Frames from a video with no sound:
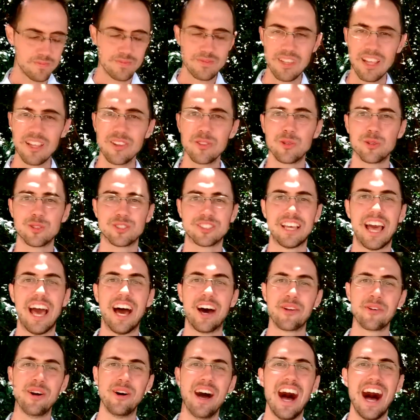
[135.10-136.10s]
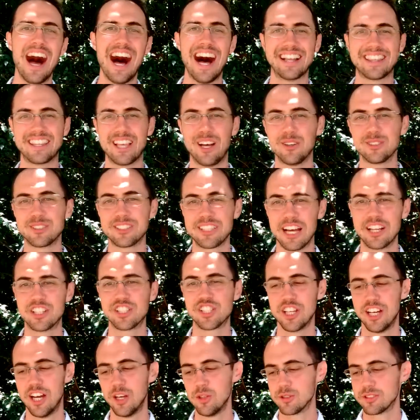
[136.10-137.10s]
do zero até os sete
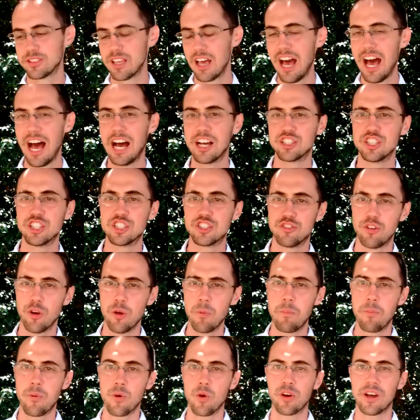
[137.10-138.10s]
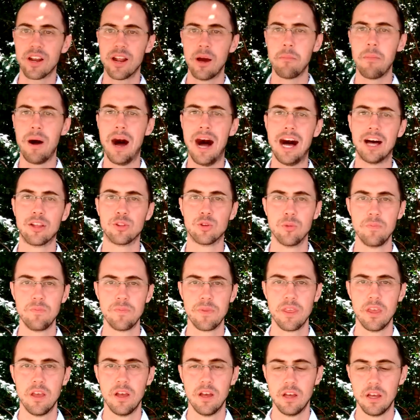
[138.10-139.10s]
anos, a gente foi programado
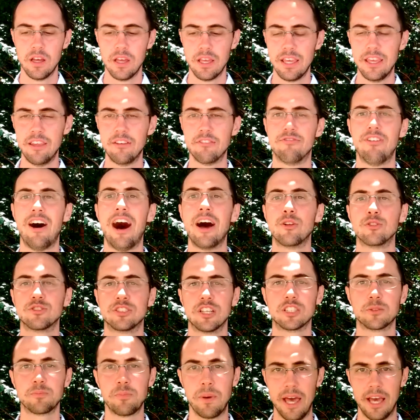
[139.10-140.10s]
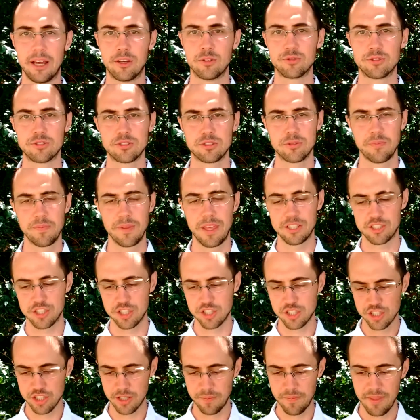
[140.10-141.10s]
em vários aspectos. A
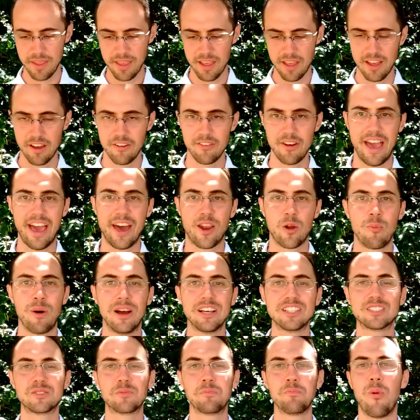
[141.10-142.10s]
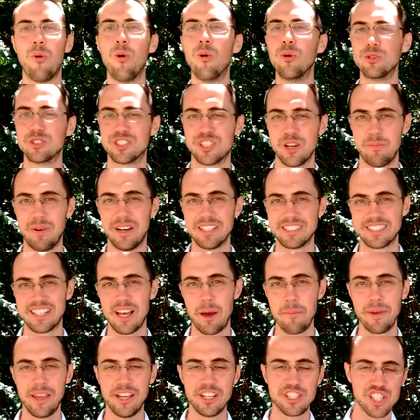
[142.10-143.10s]
gente era uma esponja,
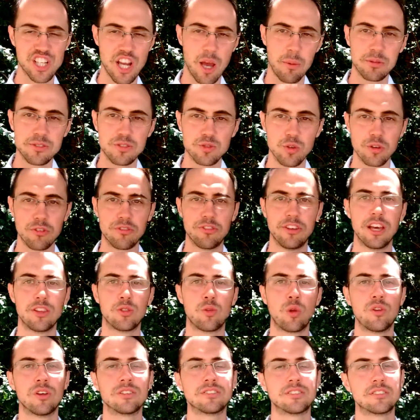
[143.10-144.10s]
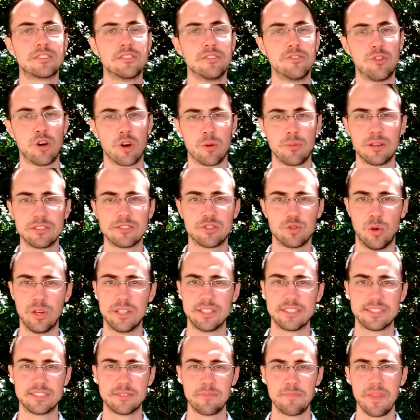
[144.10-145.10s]
basicamente, que absorvia todas as
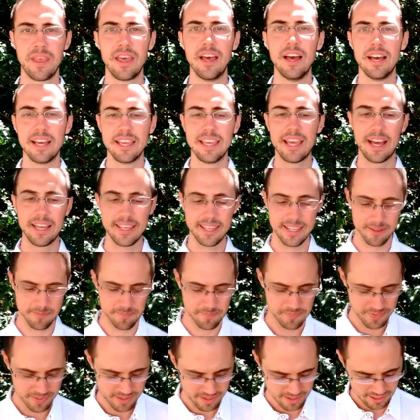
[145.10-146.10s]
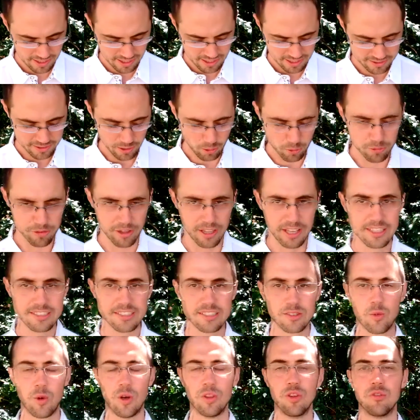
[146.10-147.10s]
informações. E aí, talvez
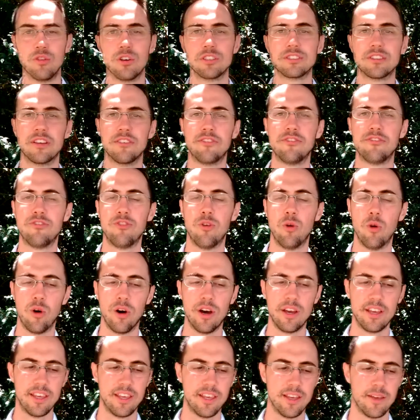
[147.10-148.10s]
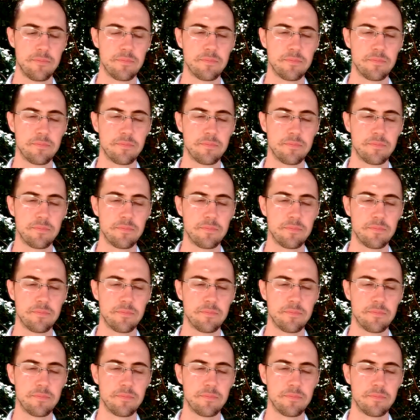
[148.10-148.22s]
quando você foi.